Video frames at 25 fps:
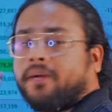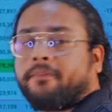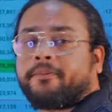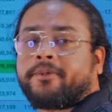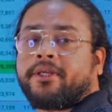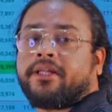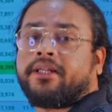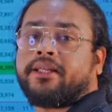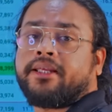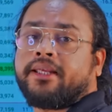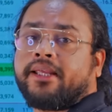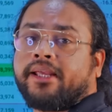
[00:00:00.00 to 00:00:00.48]

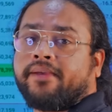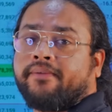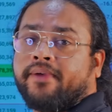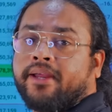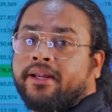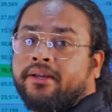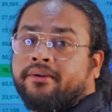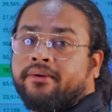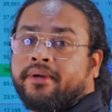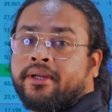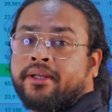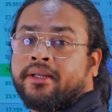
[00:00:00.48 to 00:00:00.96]
आपके लिए ये
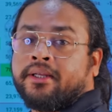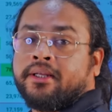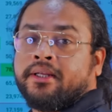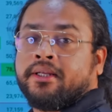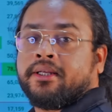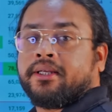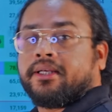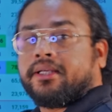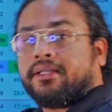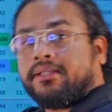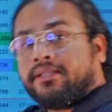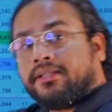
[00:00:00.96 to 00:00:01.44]
वैल्यू है
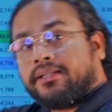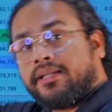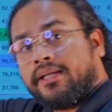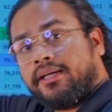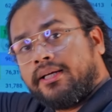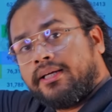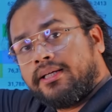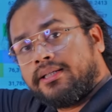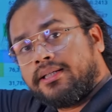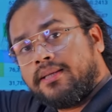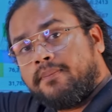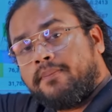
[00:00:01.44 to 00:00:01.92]
इसी
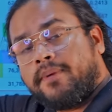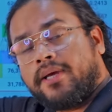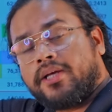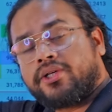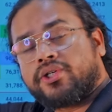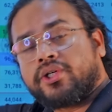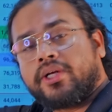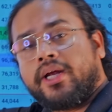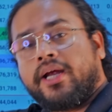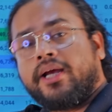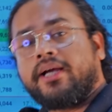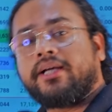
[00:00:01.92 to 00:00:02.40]
तरीके से
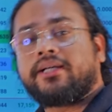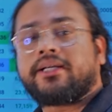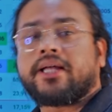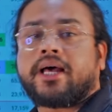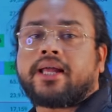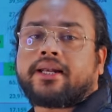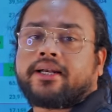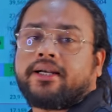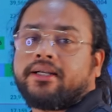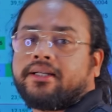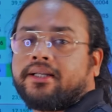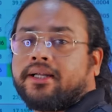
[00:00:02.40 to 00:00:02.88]
बेचना है
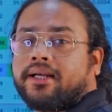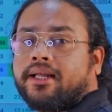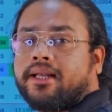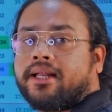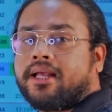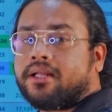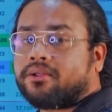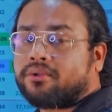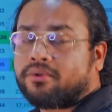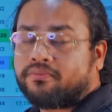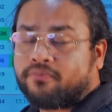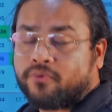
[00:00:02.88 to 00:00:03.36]
टारगेट
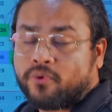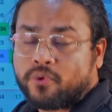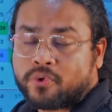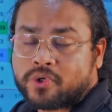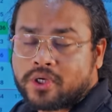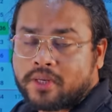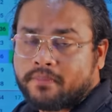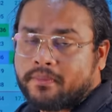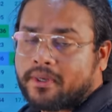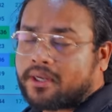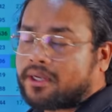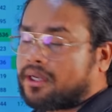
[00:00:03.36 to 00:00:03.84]
लगाना है तो
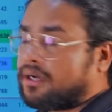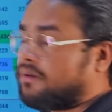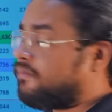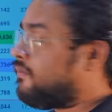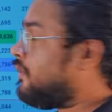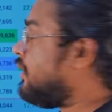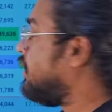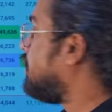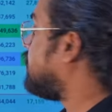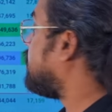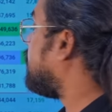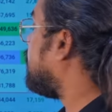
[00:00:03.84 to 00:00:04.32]
फ्यूचर में
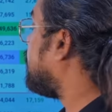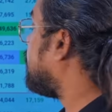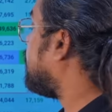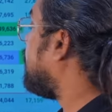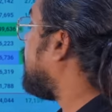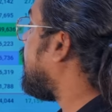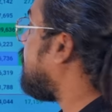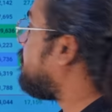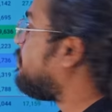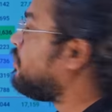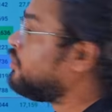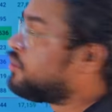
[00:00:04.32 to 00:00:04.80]
कन्वर्ट करके
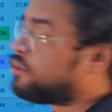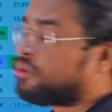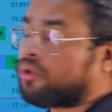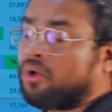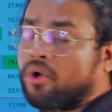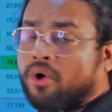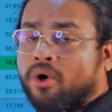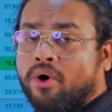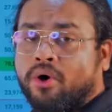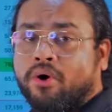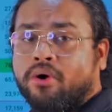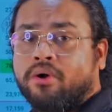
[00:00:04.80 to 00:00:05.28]
आप
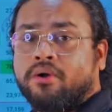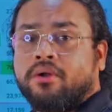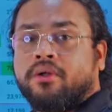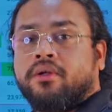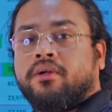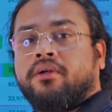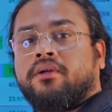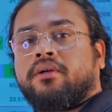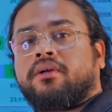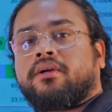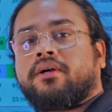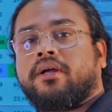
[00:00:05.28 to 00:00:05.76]
उसको
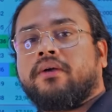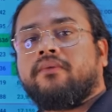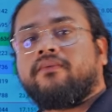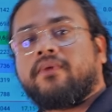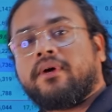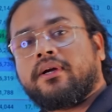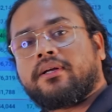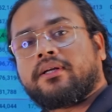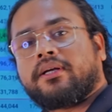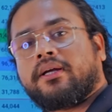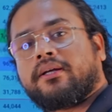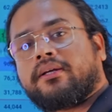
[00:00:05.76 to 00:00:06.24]

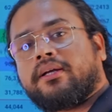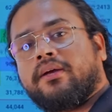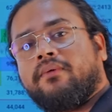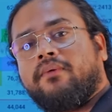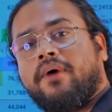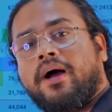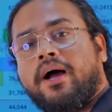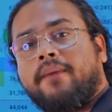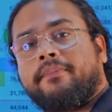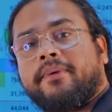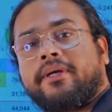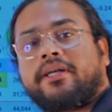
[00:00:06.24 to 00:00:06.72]
कन्वर्ट करके
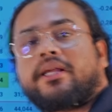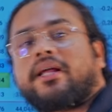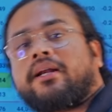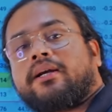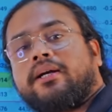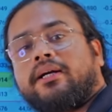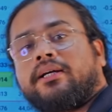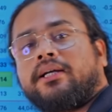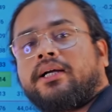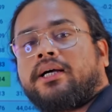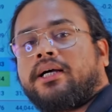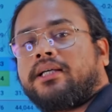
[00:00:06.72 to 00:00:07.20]
वहां पे
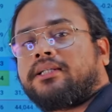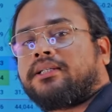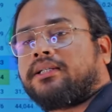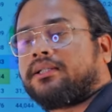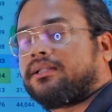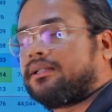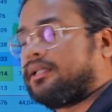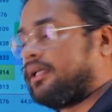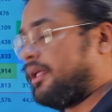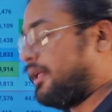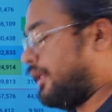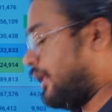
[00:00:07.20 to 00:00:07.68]
टारगेट लगा
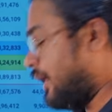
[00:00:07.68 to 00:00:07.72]
सकते हैं